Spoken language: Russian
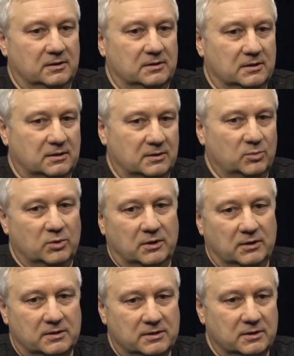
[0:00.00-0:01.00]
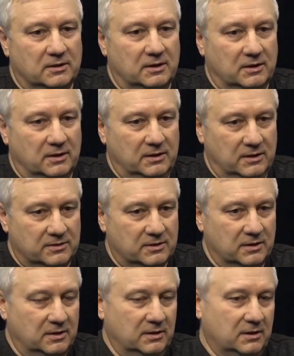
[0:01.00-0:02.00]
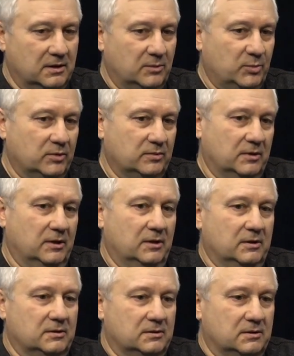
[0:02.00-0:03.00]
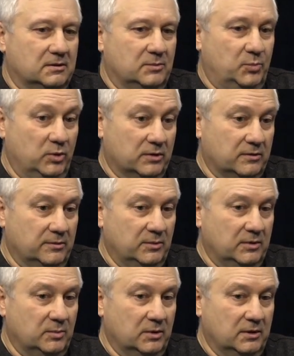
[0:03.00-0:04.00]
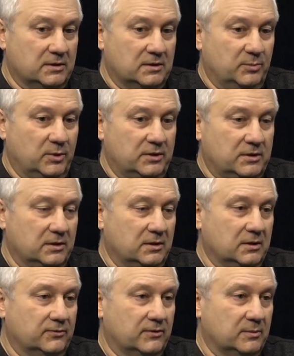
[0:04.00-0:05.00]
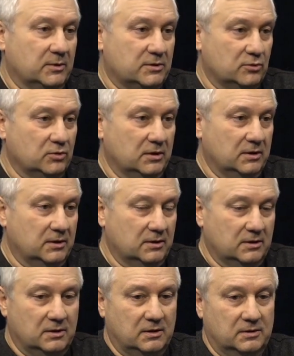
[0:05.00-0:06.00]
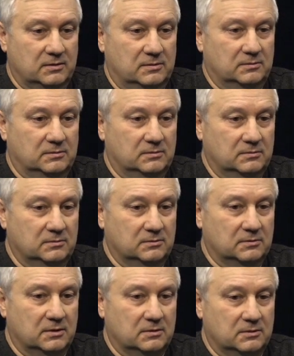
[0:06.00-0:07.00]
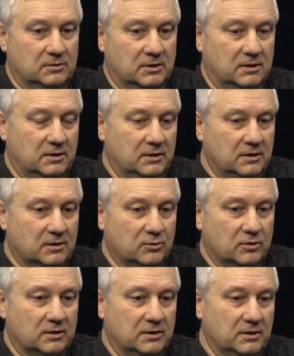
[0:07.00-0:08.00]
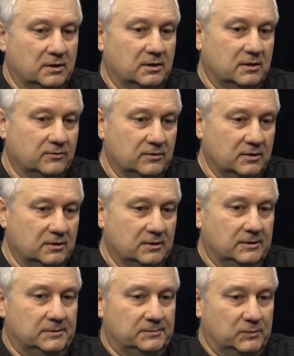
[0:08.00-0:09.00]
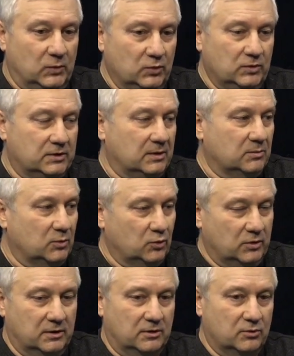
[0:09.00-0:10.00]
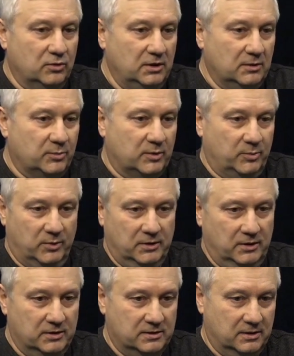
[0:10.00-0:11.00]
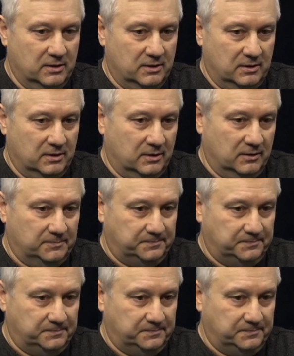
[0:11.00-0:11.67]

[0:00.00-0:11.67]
Это было сделано несколько этапов. Первыми были запрещены информационные каналы, ну, РТР, РТ, НТВ, ну и там многие другие пропагандистские каналы.